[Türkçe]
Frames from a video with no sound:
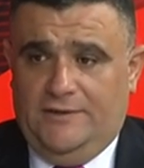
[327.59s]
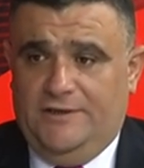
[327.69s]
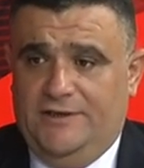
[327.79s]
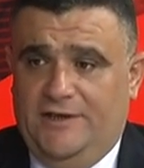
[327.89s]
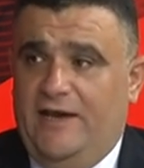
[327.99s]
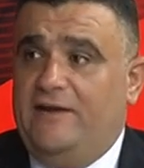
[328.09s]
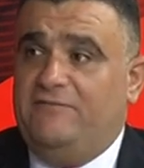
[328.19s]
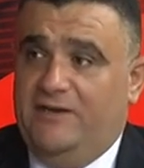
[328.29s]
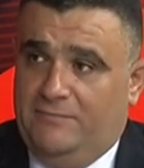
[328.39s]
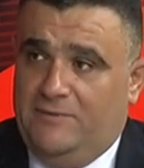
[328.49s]
e, en
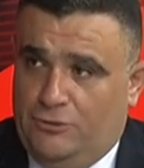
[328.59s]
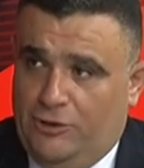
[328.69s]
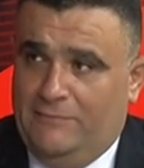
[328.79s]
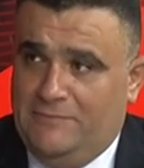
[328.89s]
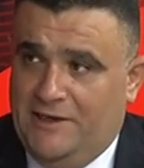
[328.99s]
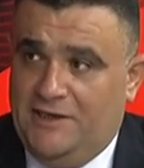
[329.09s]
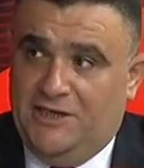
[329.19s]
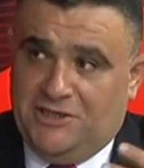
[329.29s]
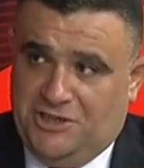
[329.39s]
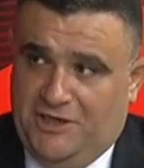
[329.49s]
verimli dönemlerini
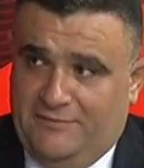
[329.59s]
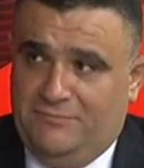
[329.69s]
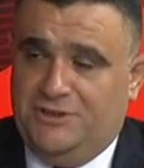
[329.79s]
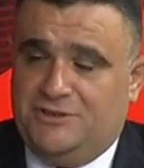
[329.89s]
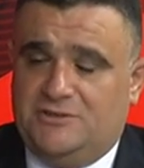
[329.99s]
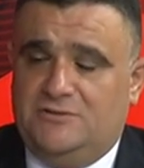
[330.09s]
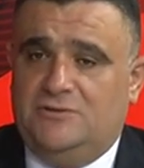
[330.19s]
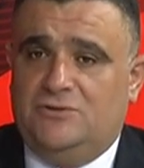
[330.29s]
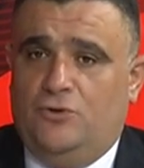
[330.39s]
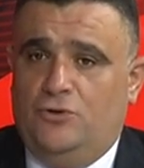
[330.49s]
yaşayan bir
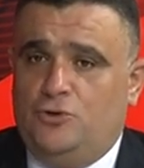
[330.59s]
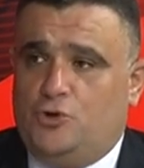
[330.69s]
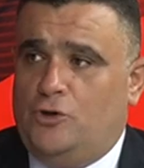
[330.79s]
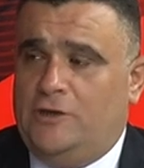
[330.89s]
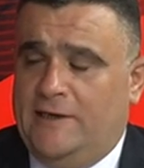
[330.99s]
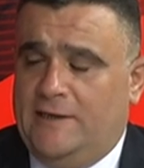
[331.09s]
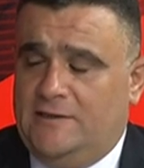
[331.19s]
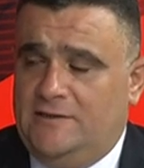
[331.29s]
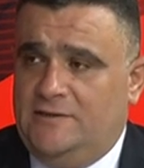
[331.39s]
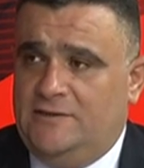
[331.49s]
e, oyuncu
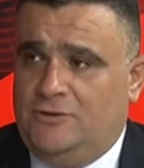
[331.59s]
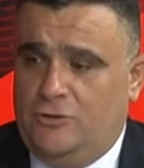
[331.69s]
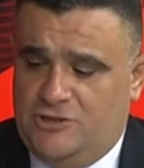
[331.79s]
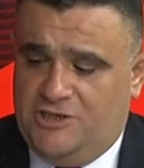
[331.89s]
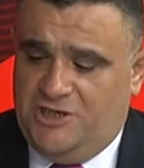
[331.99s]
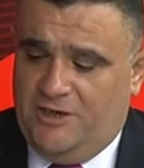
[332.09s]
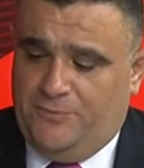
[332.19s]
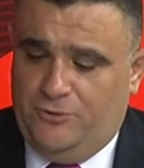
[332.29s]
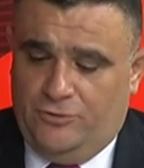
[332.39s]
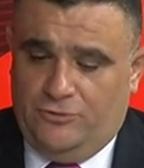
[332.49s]
olarak e, göze
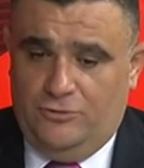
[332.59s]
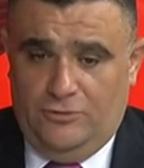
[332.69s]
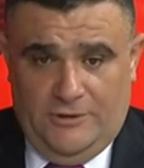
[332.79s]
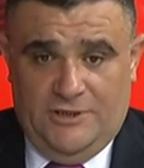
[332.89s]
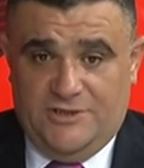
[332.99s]
çarpıyordu.